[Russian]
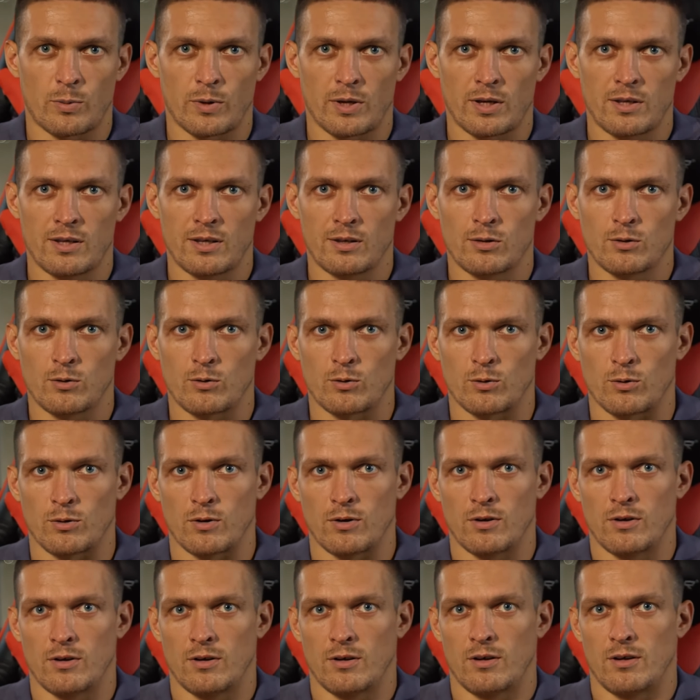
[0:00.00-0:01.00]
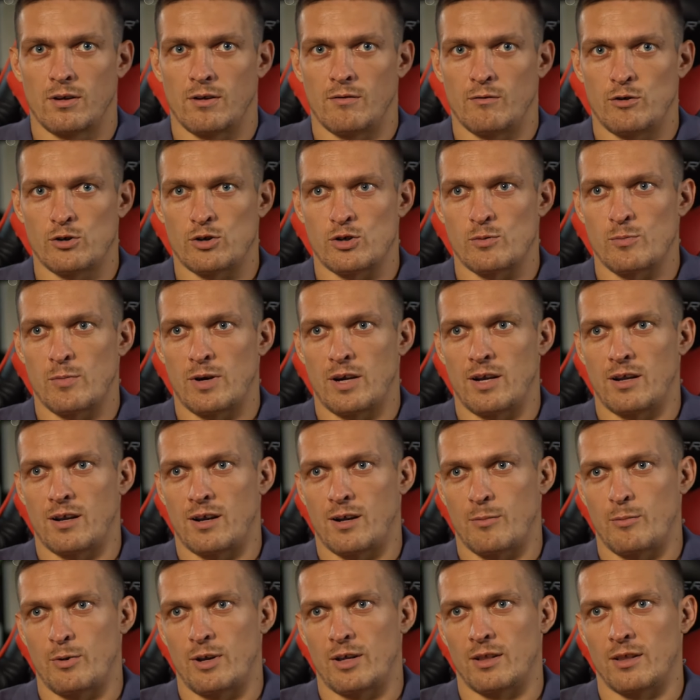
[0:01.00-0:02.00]
поединку в очень
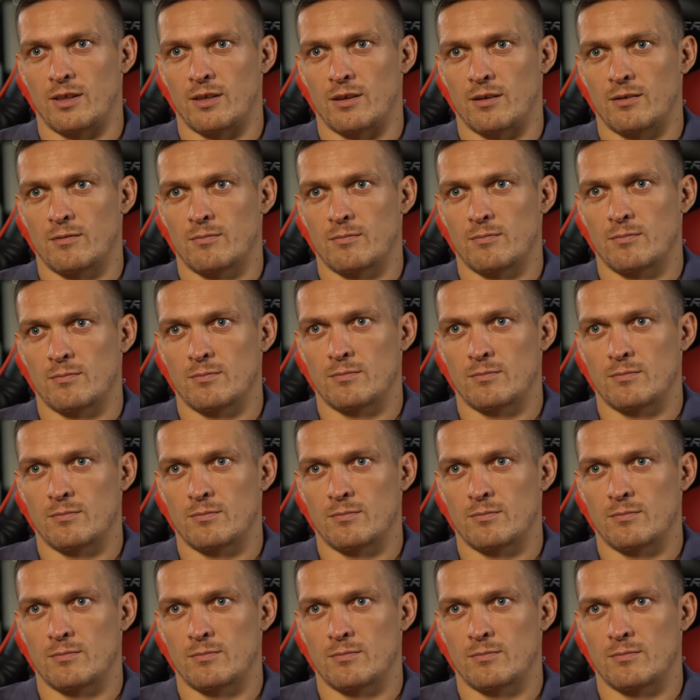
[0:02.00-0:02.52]
маленьком ринге.